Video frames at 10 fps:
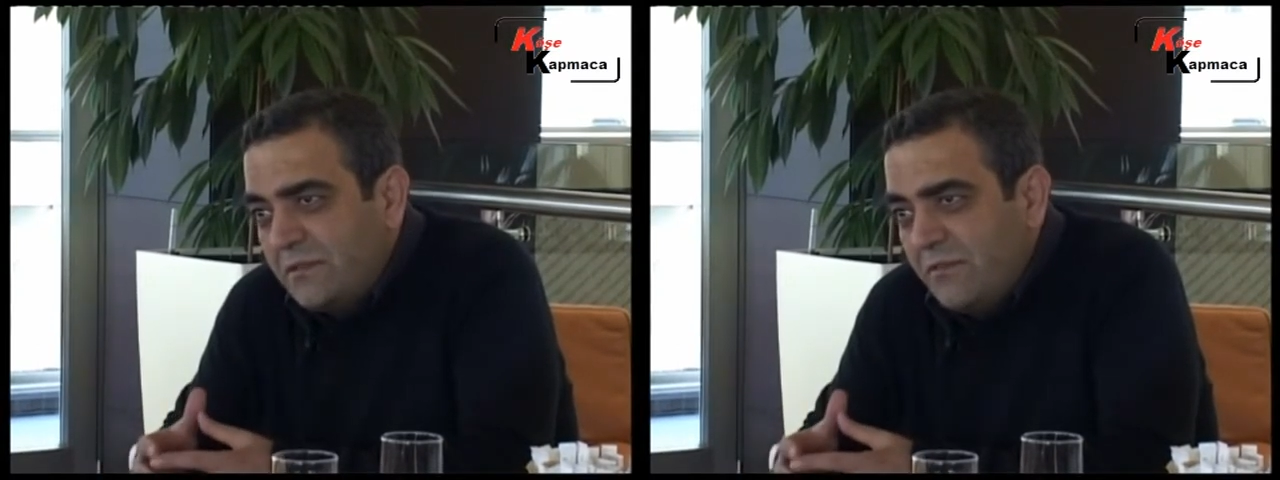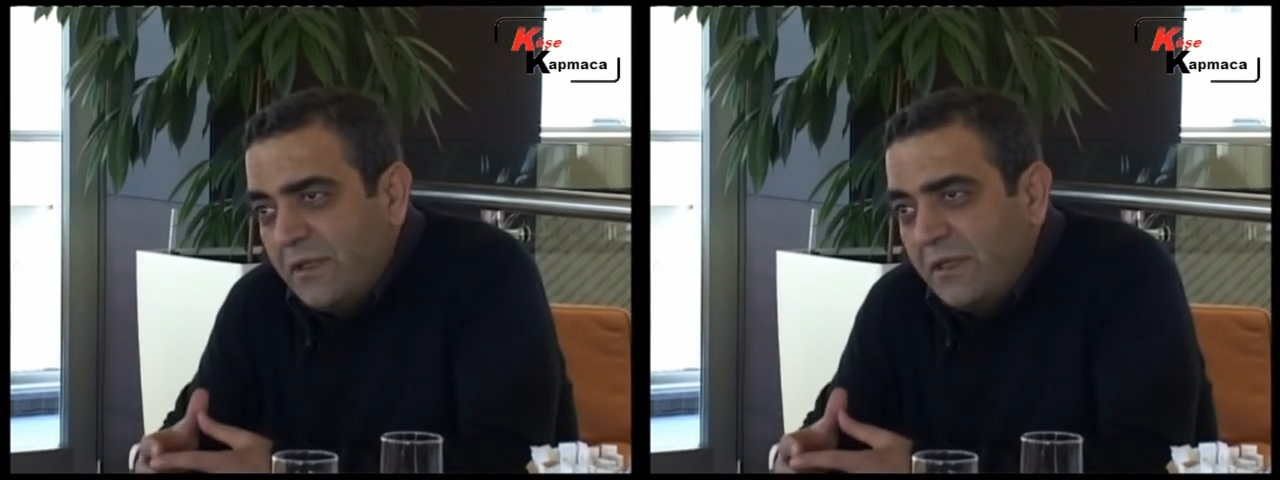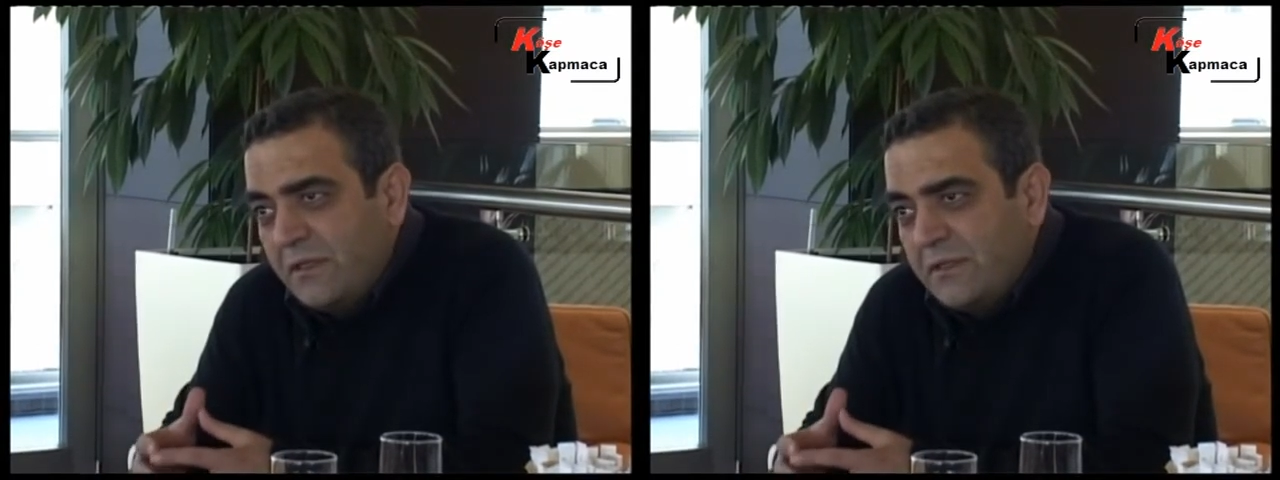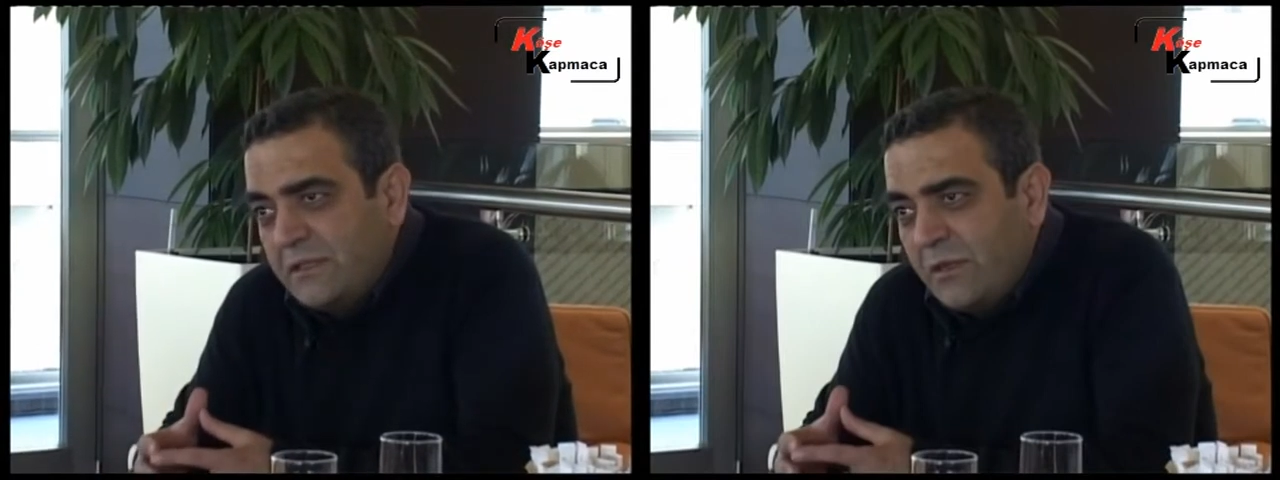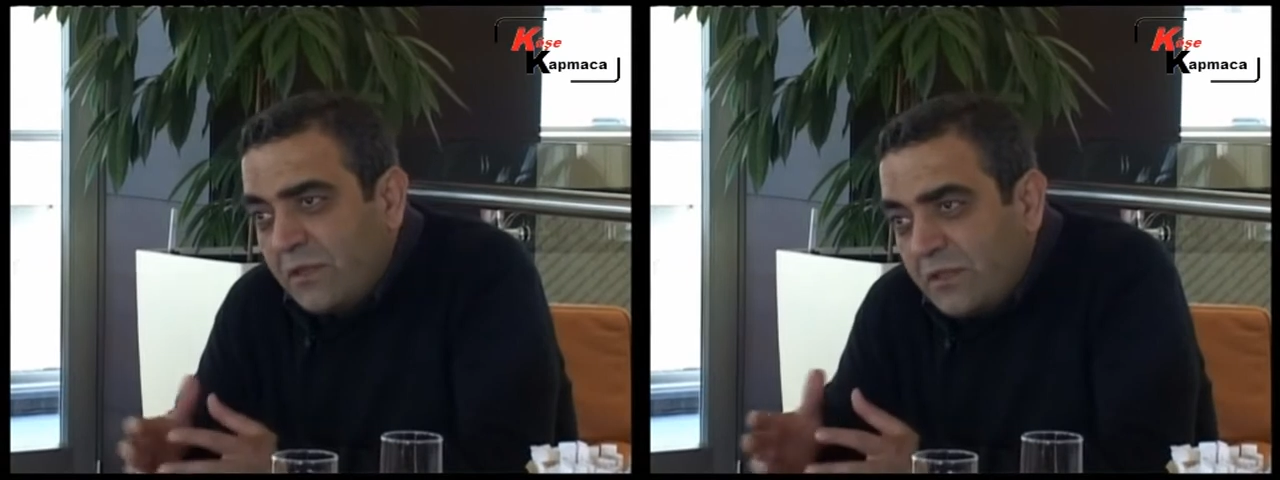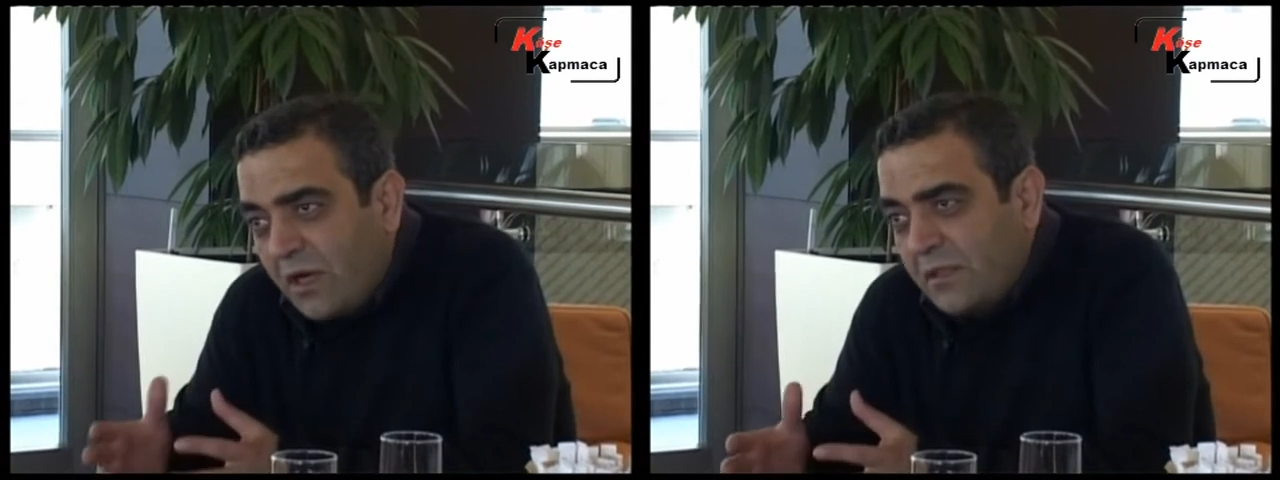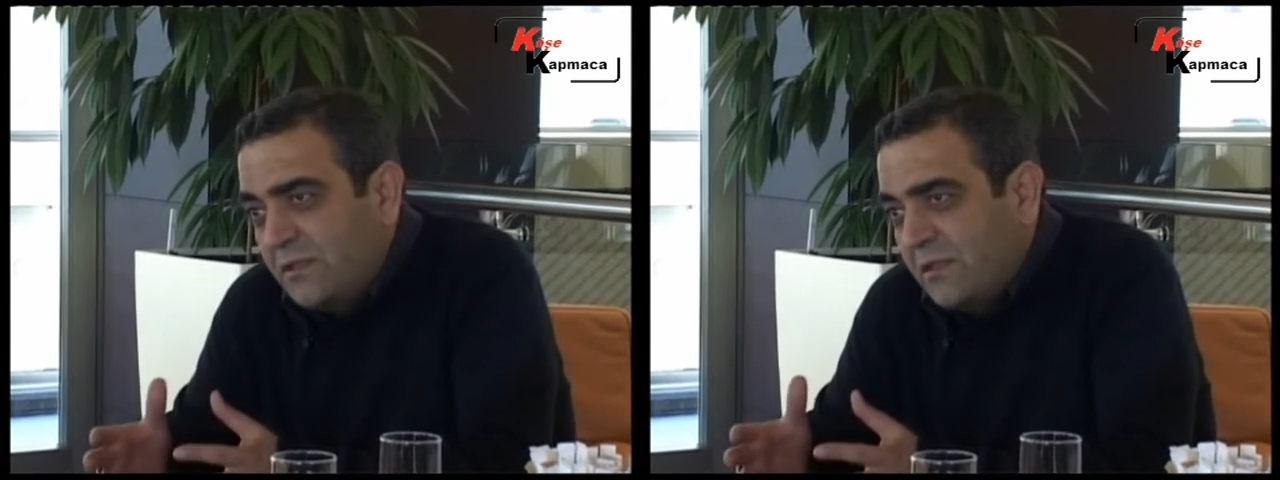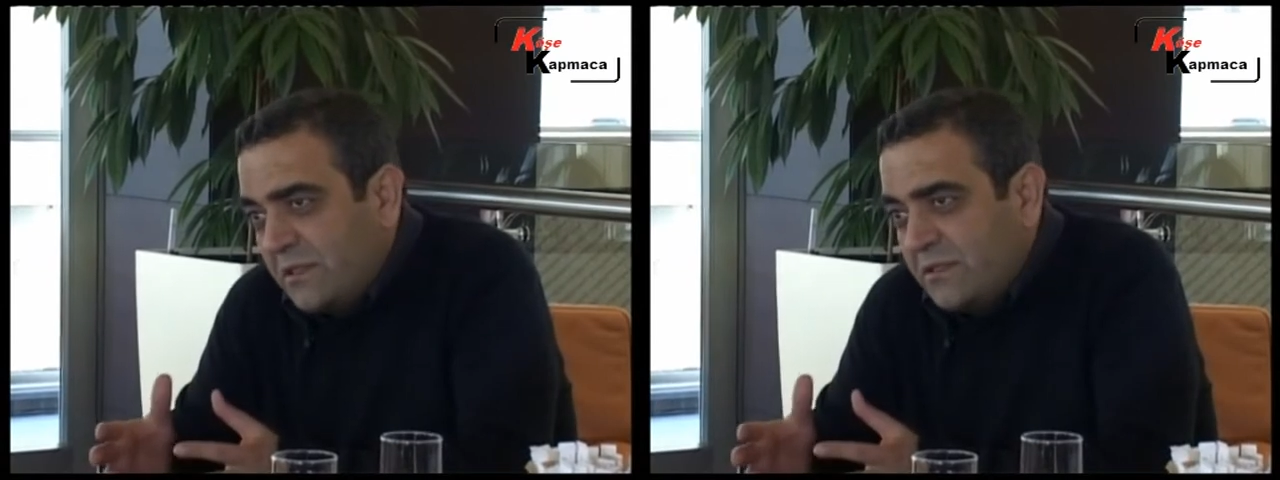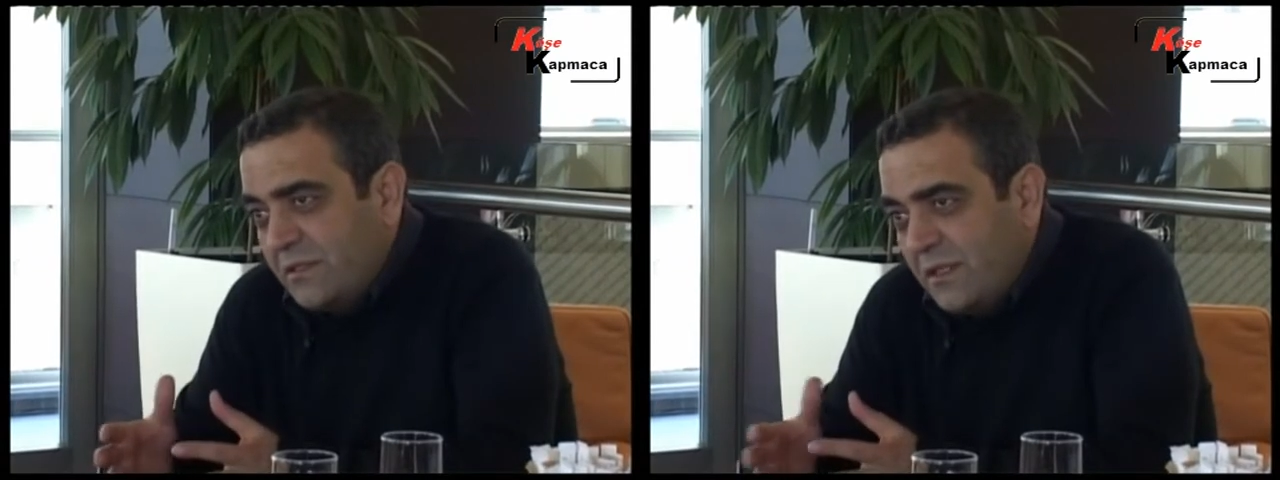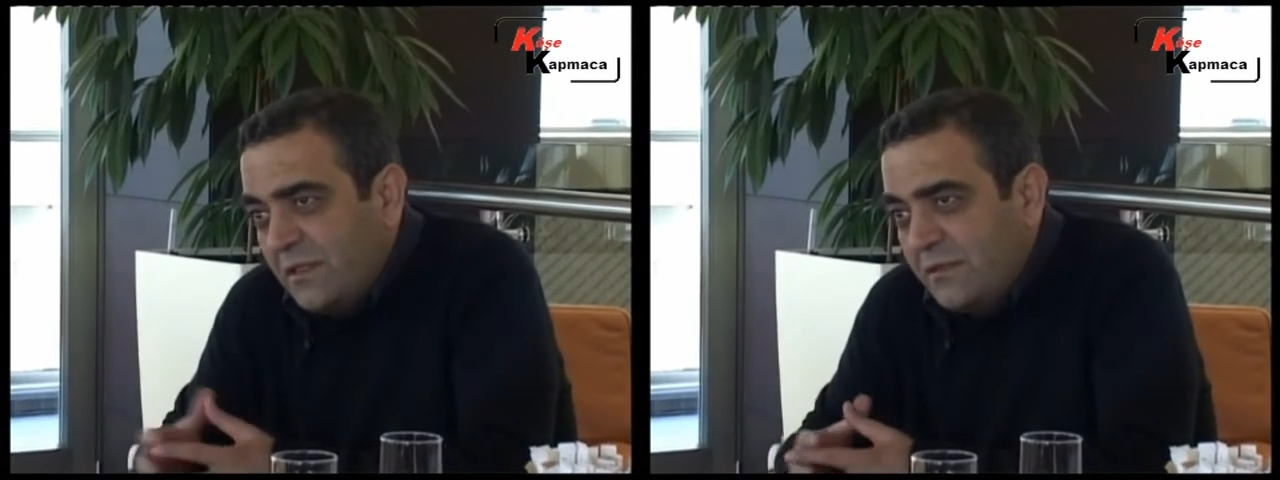ve devlet aklıdır aslında